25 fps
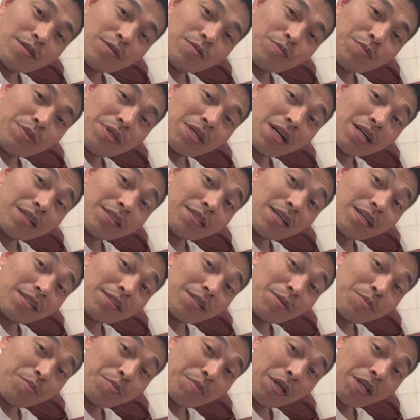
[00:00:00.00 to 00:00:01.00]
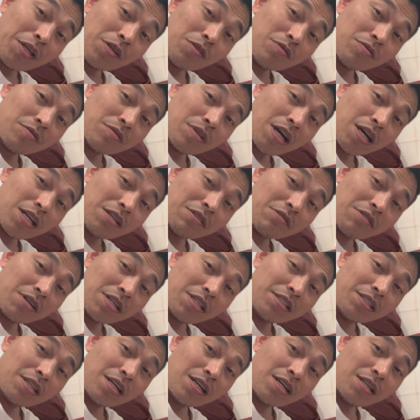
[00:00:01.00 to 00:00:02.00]
miyak siya siyempre nung naanuhan
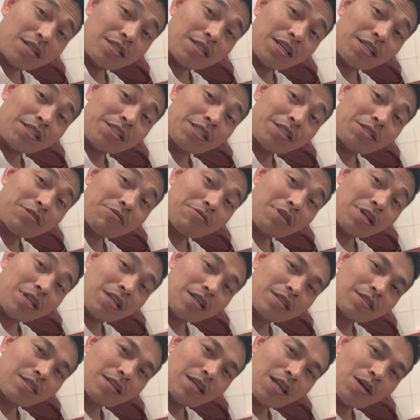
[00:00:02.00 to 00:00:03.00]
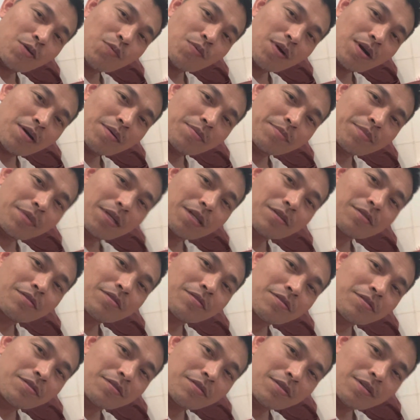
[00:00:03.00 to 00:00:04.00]
siya na-injectionan ng dalawa pero
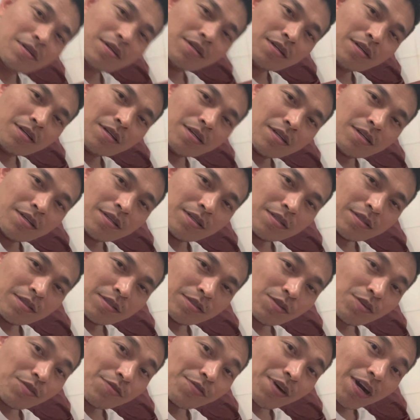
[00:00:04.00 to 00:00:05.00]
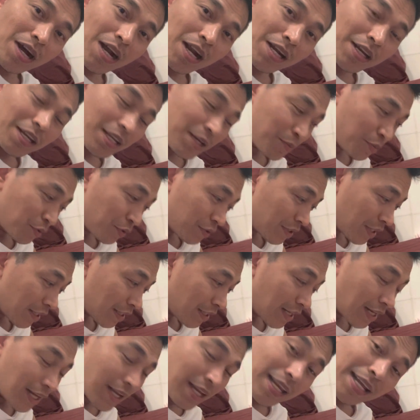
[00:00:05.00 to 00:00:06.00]
so far hindi po siya
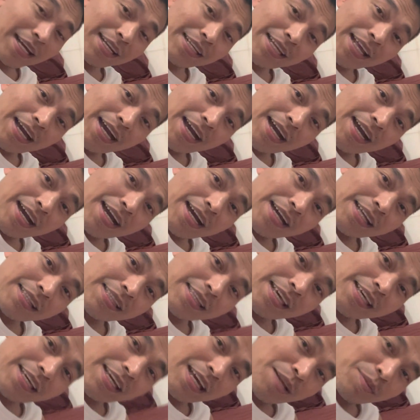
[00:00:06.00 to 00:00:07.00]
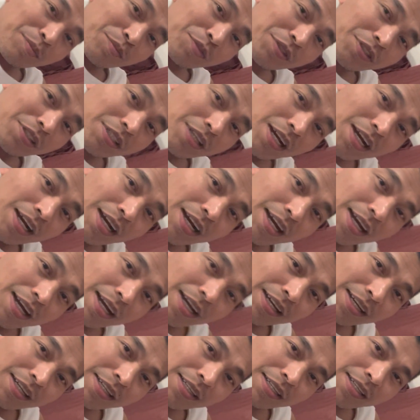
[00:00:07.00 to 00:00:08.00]
nilalagnat ayan po
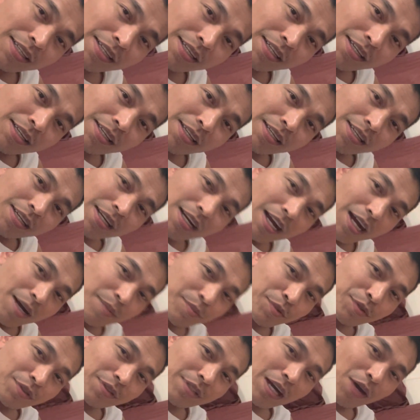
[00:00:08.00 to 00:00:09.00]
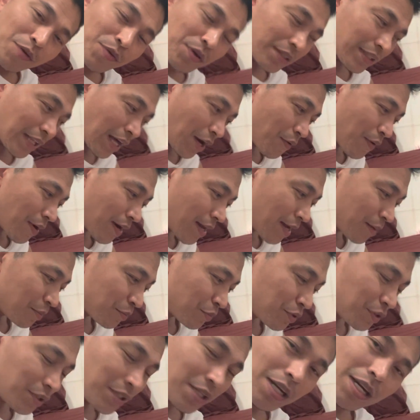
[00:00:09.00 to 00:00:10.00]
siya kahapon tawang tawa lang
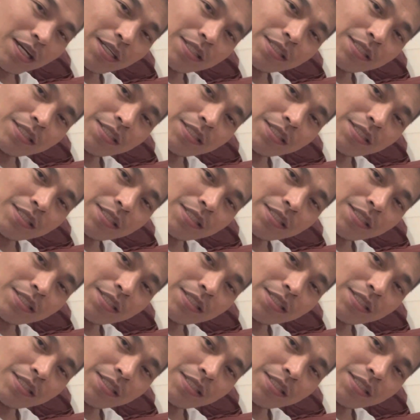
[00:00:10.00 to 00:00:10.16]
po siya